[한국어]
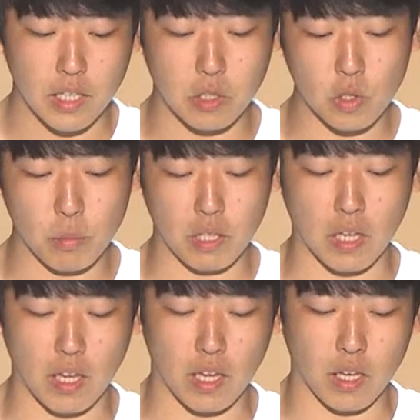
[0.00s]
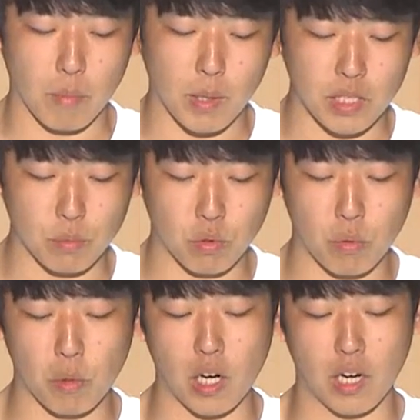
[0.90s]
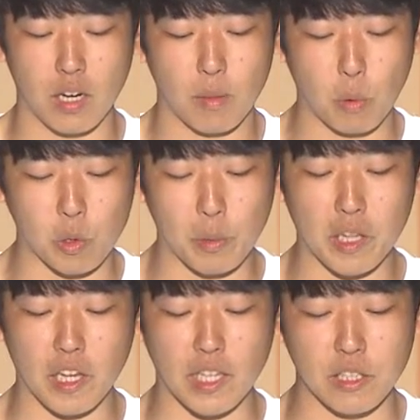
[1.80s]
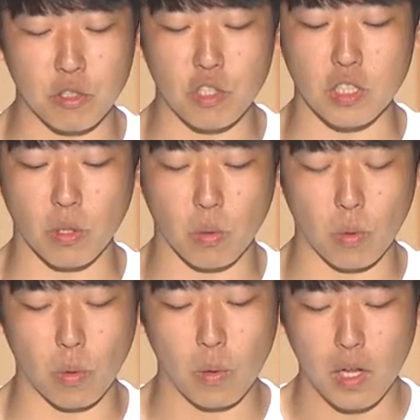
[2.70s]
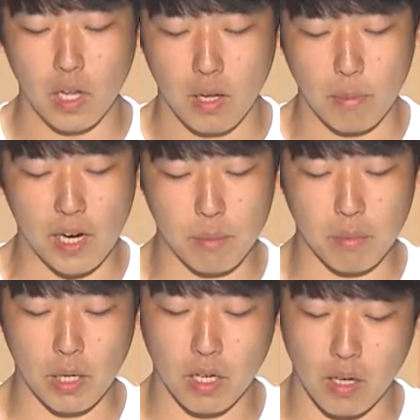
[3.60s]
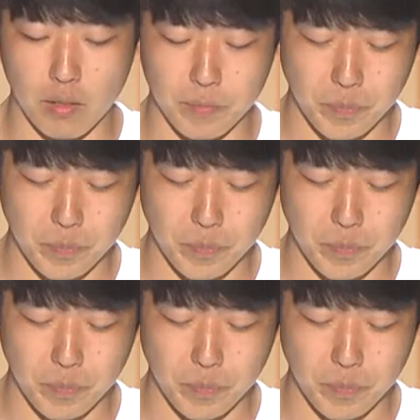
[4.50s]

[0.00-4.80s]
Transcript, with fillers: 예수님에 대해 많이 물어보아 복음에 대해 나눌 수 있었고 마음이 마,